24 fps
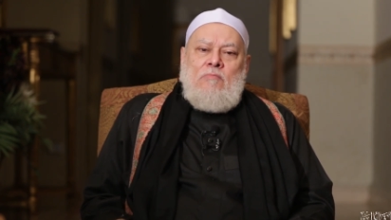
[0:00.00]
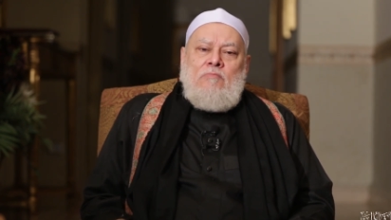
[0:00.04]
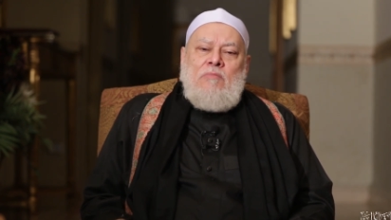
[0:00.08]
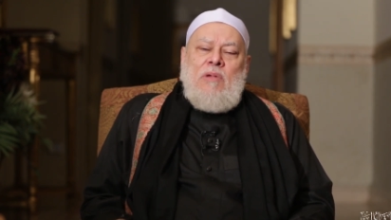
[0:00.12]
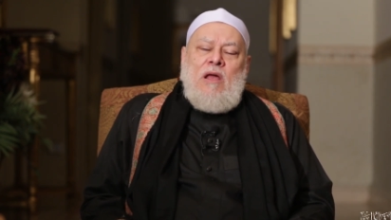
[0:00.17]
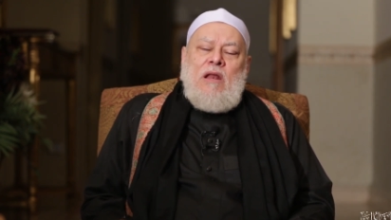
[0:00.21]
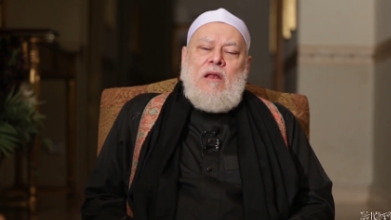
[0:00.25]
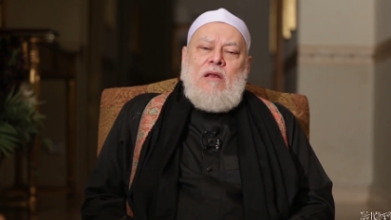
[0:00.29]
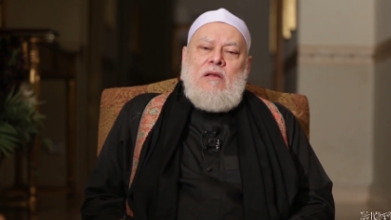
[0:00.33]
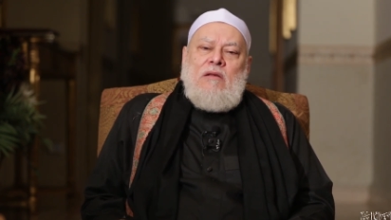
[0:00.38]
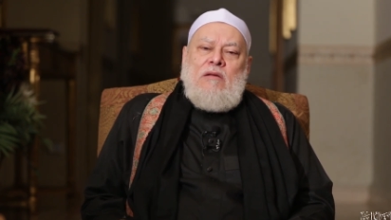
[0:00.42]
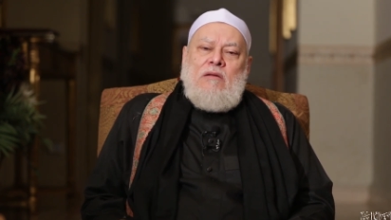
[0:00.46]

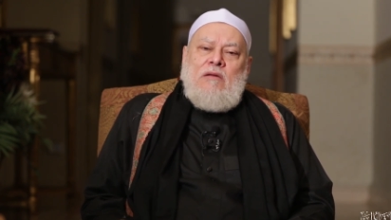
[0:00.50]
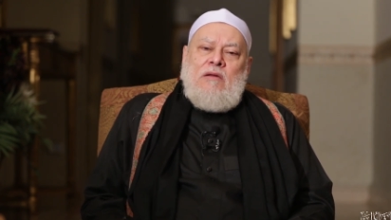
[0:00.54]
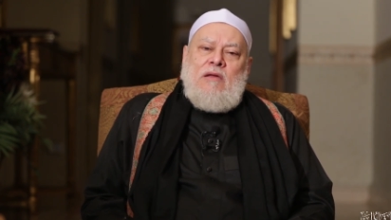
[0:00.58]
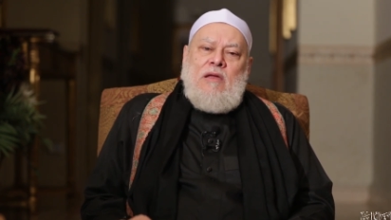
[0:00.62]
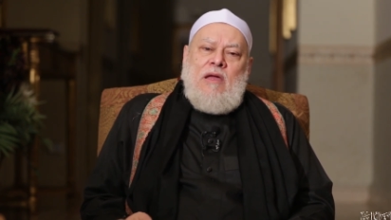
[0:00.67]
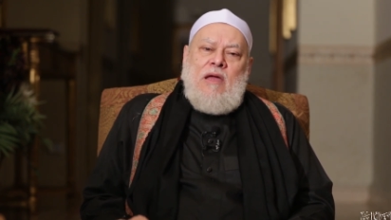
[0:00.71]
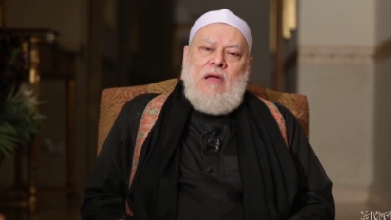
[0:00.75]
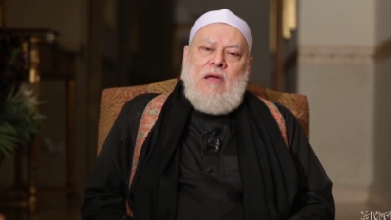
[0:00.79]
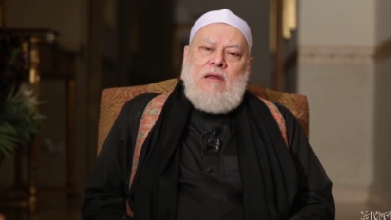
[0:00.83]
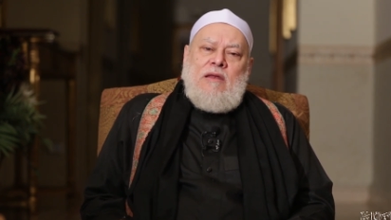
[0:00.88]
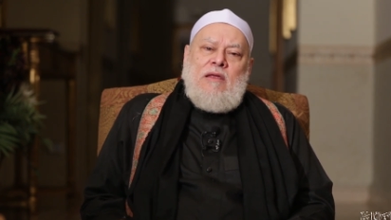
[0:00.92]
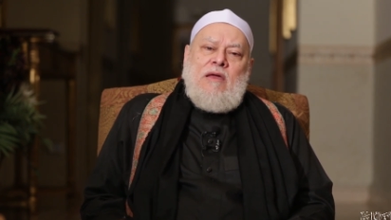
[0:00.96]
بل
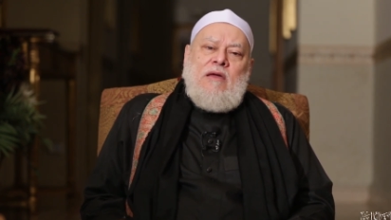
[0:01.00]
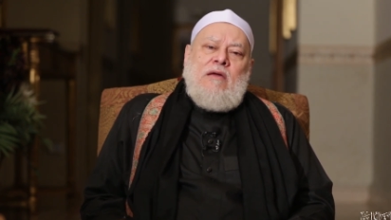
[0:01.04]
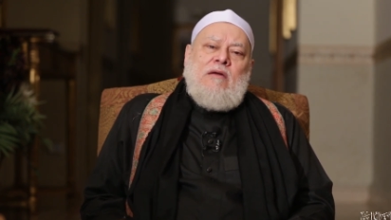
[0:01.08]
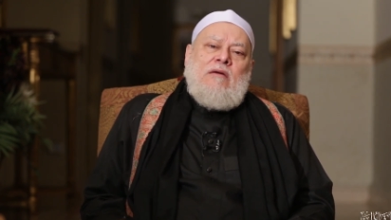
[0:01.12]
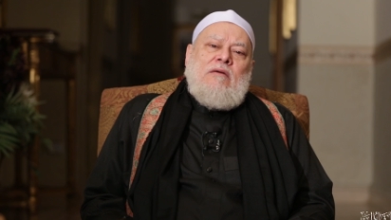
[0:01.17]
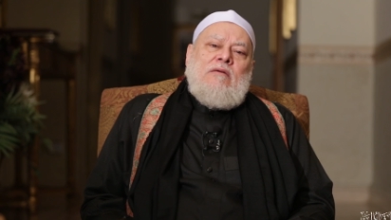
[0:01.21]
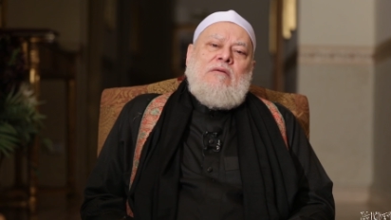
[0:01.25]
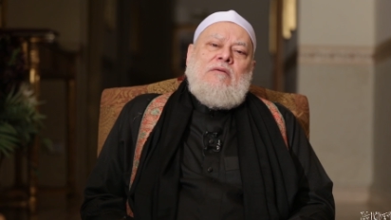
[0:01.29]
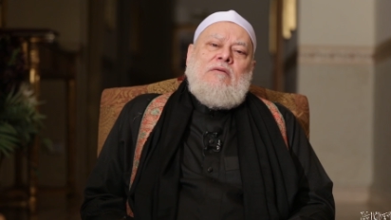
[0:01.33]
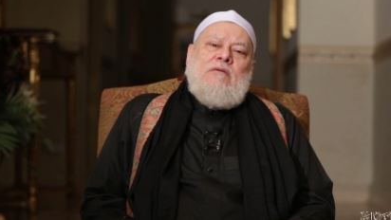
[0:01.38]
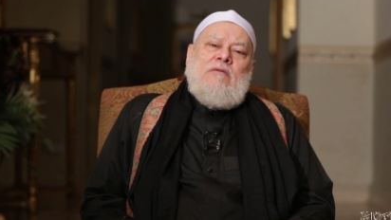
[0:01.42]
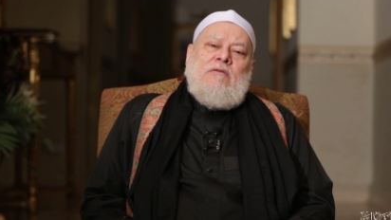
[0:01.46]
كان
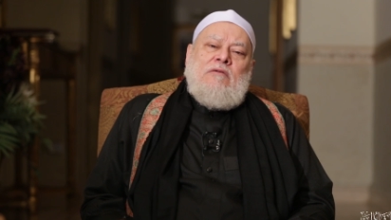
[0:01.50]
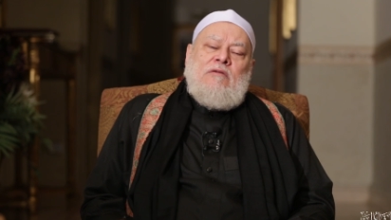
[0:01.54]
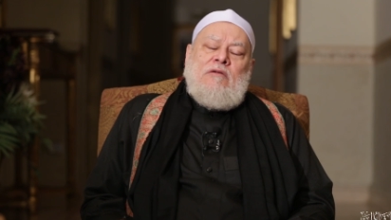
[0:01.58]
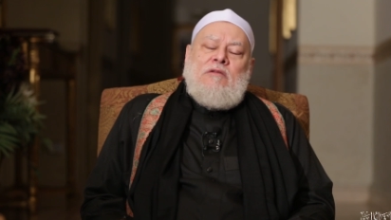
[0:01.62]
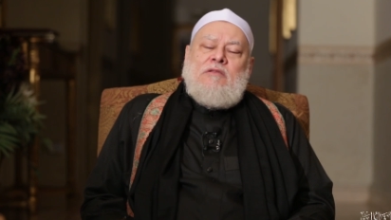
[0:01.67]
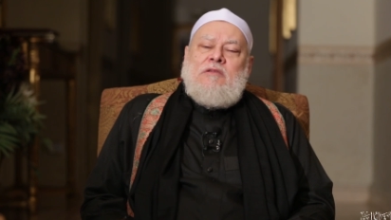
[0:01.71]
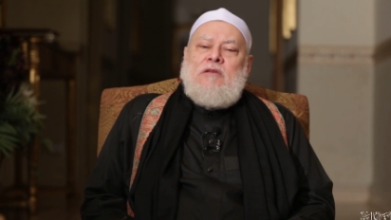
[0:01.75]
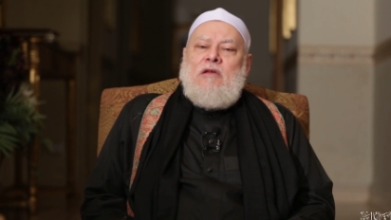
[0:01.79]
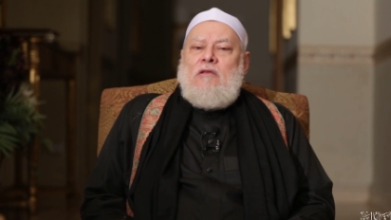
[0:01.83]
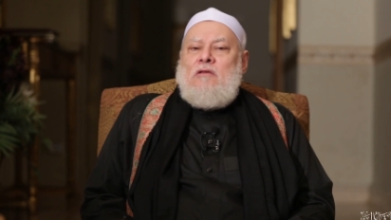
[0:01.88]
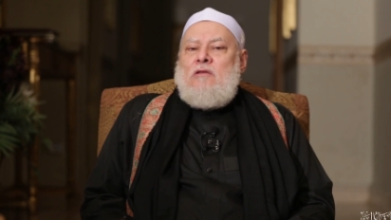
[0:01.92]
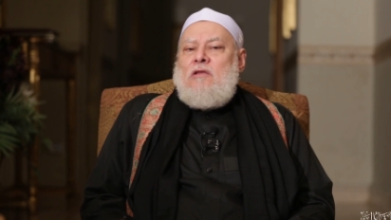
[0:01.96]

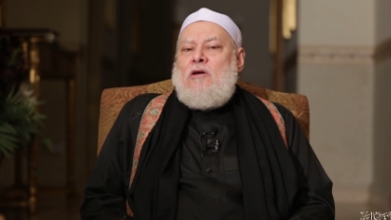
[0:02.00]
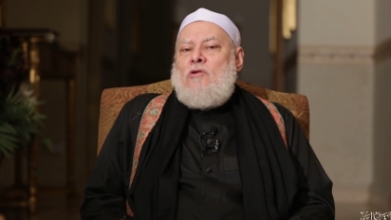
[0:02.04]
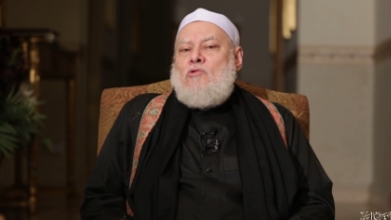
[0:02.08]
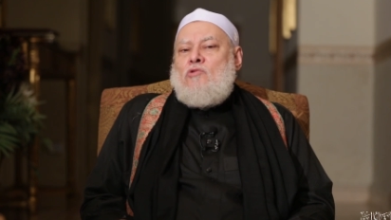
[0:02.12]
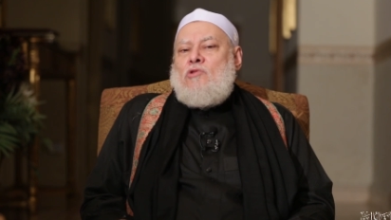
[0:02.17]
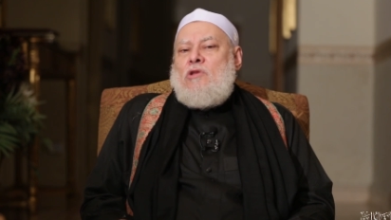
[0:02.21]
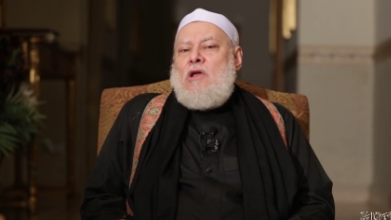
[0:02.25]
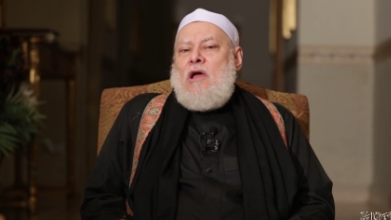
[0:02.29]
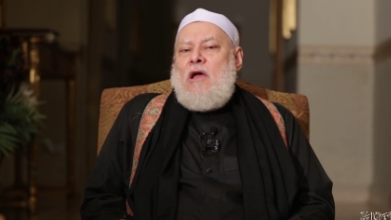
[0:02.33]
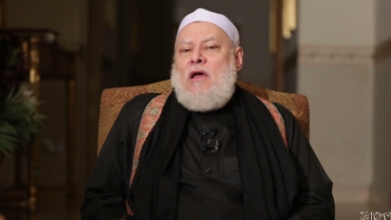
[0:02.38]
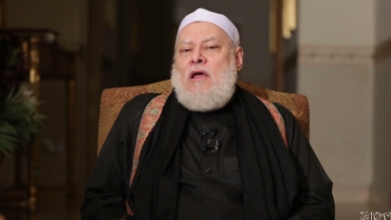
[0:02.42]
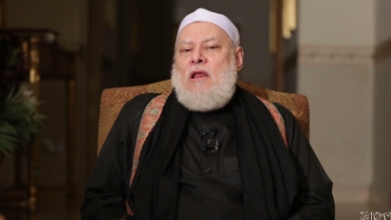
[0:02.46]
رضي
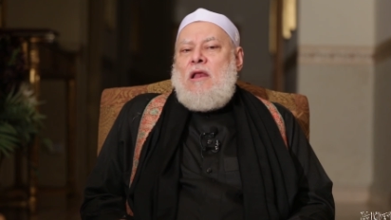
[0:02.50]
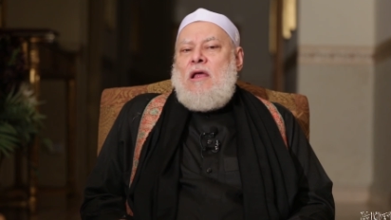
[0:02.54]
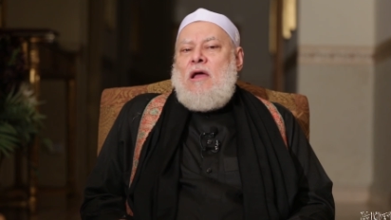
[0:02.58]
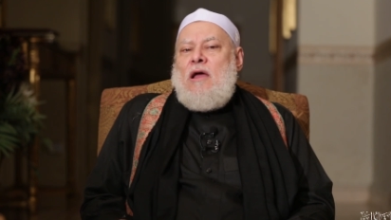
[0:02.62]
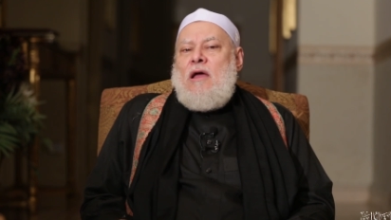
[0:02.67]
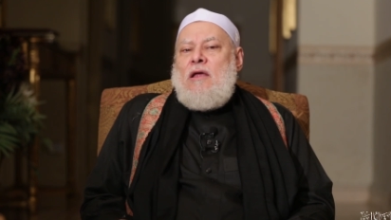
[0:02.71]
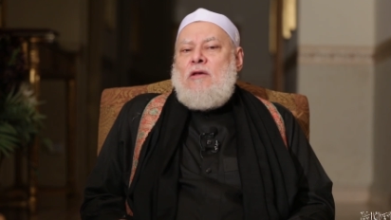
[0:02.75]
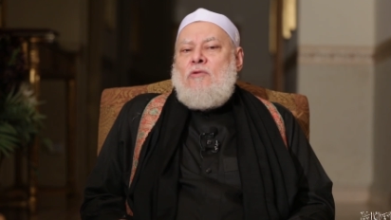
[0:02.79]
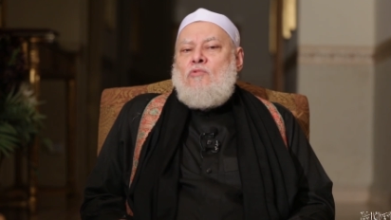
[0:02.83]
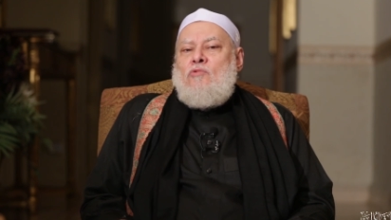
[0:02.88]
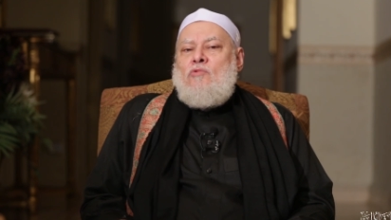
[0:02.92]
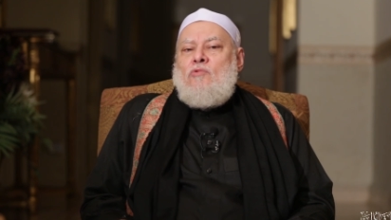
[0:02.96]
الله تعالى
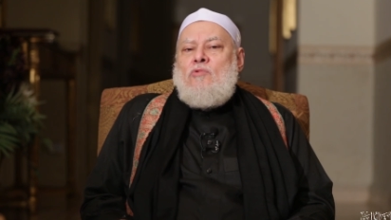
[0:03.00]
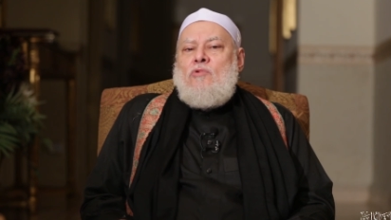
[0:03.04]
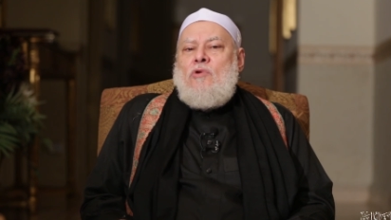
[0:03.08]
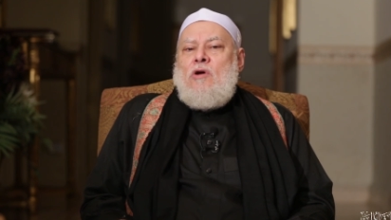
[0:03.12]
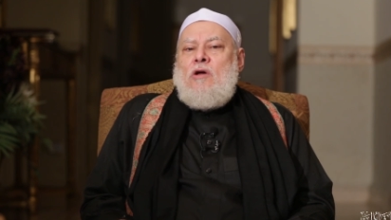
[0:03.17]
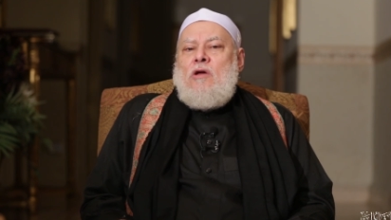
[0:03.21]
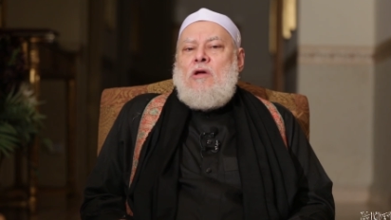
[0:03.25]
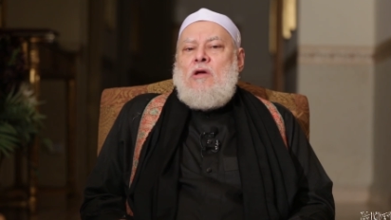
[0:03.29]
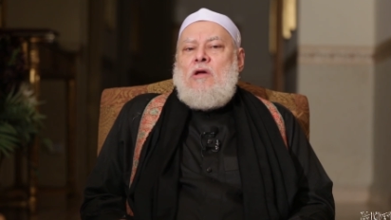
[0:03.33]
عنه